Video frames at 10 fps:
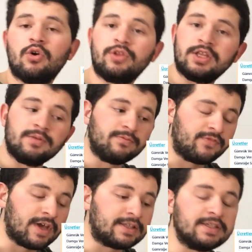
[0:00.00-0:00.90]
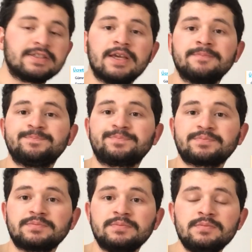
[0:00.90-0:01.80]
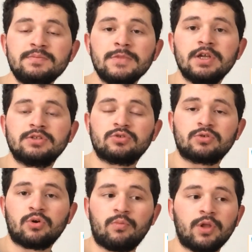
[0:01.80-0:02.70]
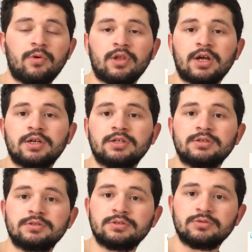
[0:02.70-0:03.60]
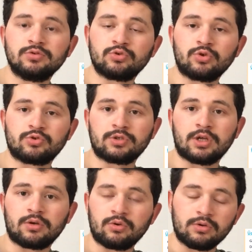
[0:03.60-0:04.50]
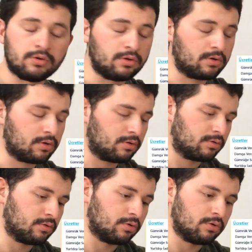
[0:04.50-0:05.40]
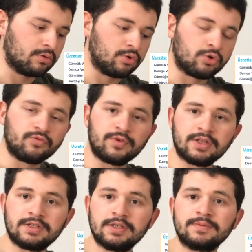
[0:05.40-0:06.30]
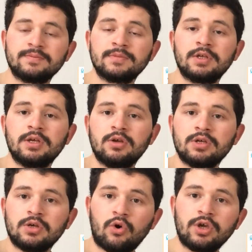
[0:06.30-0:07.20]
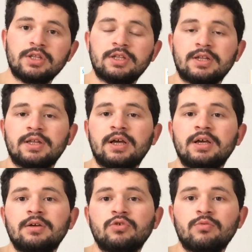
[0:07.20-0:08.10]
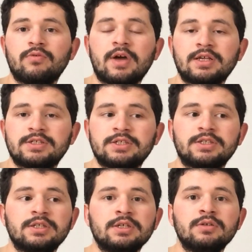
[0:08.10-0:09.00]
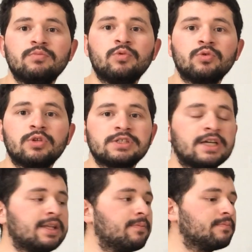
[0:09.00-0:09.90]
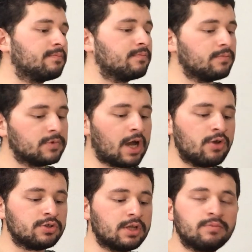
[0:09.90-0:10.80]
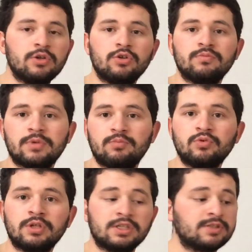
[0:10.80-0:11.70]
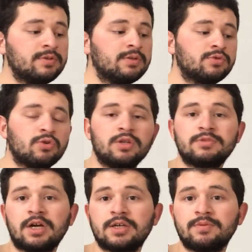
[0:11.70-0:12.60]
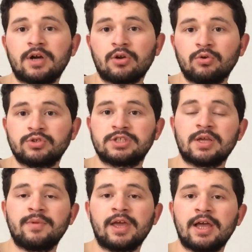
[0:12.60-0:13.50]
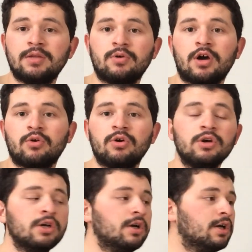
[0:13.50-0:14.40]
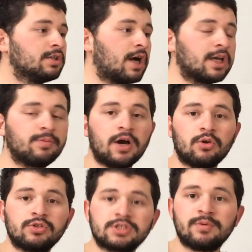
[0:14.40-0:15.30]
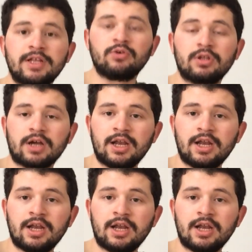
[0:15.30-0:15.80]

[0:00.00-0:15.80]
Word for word: ödediğim fiyat ise toplam olarak 113 lira ürün fiyatı 17 lira da gümrük vergisi çıktı. Bunu da zaten daha önceden biliyordum. Yani bundan nasıl bildiğimi söyleyeyim. Takip kargo sistemiyle geldi bu kargo. Takip kargo sistemiyle ilk olarak